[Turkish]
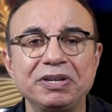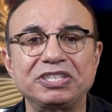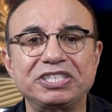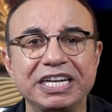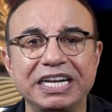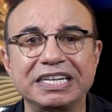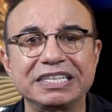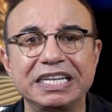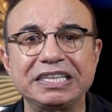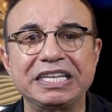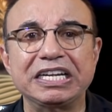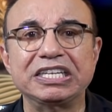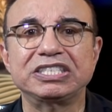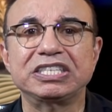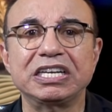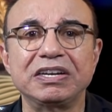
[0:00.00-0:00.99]
bir şekilde
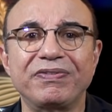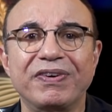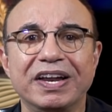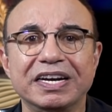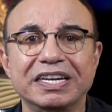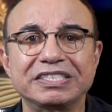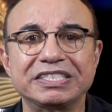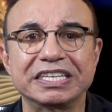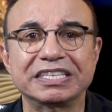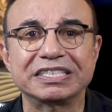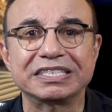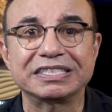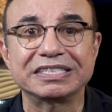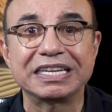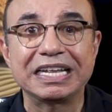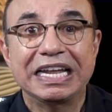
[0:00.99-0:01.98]
değiştiğini fark
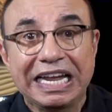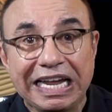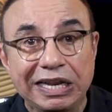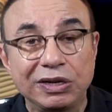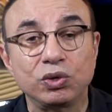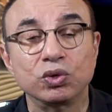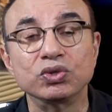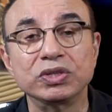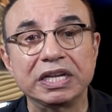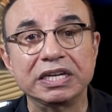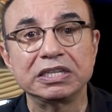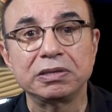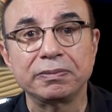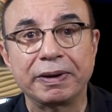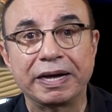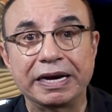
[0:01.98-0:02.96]
edeceksiniz. İlk günden
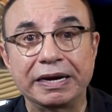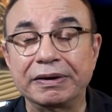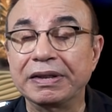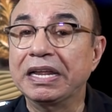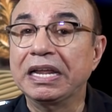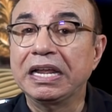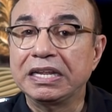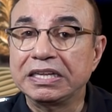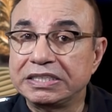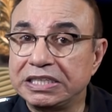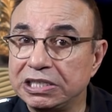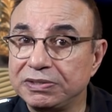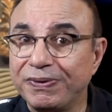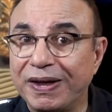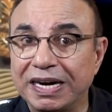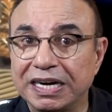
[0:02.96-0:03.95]
itibaren.
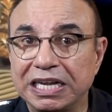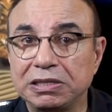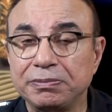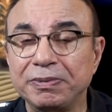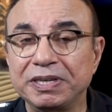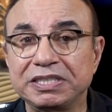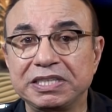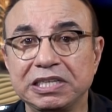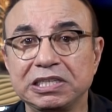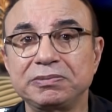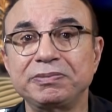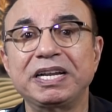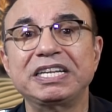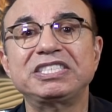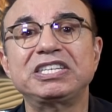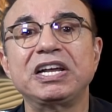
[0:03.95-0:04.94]
Siz fark etmezseniz
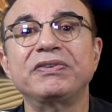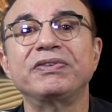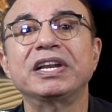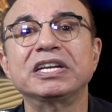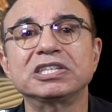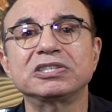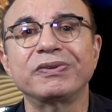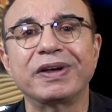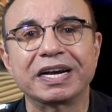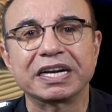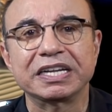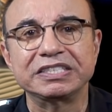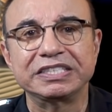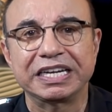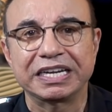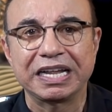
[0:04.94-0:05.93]
bile çevreniz fark
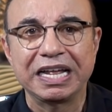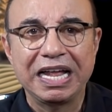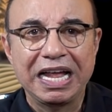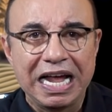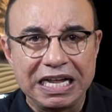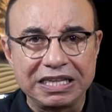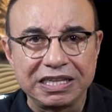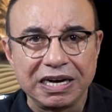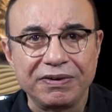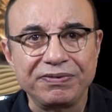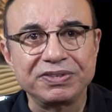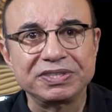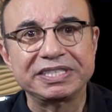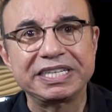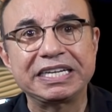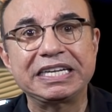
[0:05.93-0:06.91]
edecek.
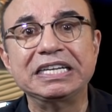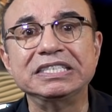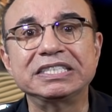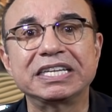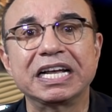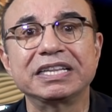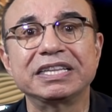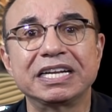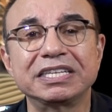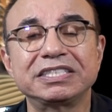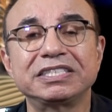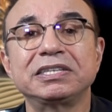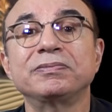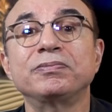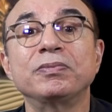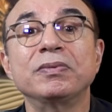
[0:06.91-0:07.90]
Etrafınızdaki insanlar
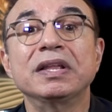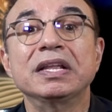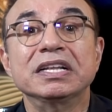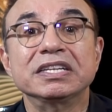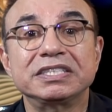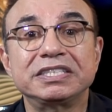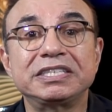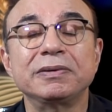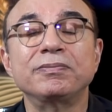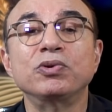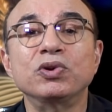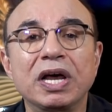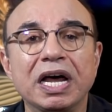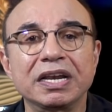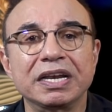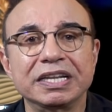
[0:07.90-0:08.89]
sizi, size
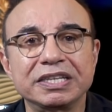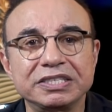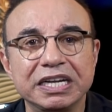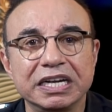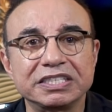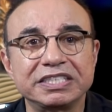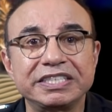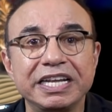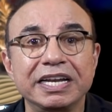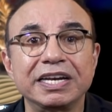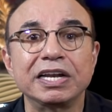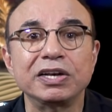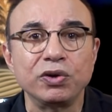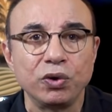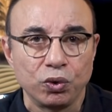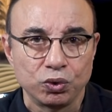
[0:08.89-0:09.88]
bunu anlatacak. Size
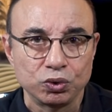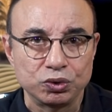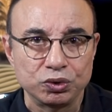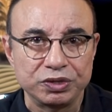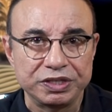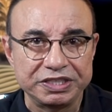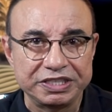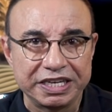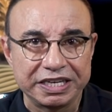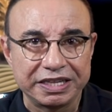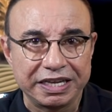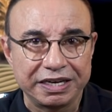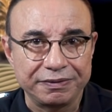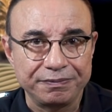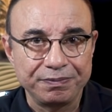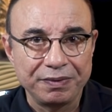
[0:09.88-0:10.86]
ana ne oldu
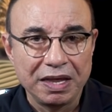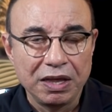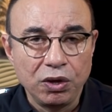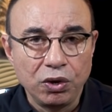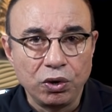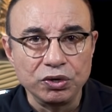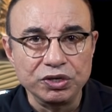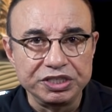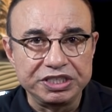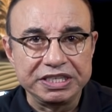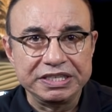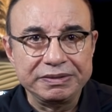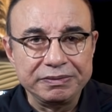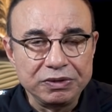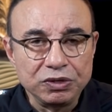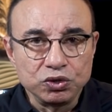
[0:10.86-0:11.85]
diyecekler. Onun
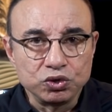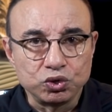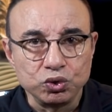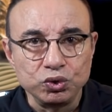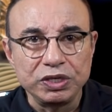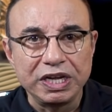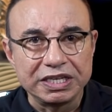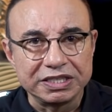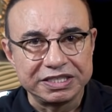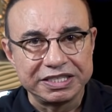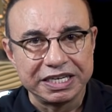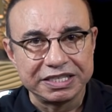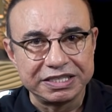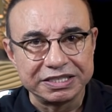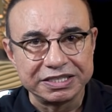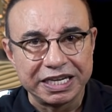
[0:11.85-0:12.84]
için şunu
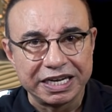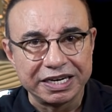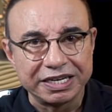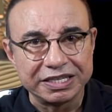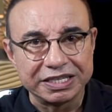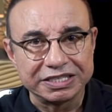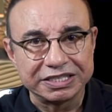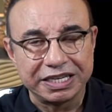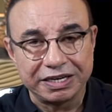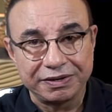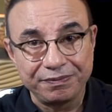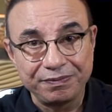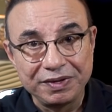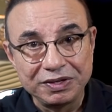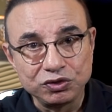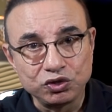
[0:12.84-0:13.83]
yazacaksınız arkadaşlar.
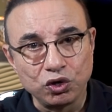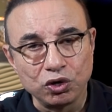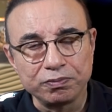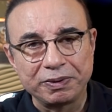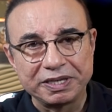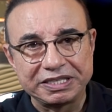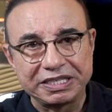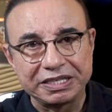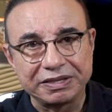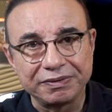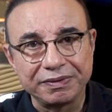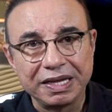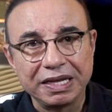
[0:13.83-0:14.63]
Çok basit.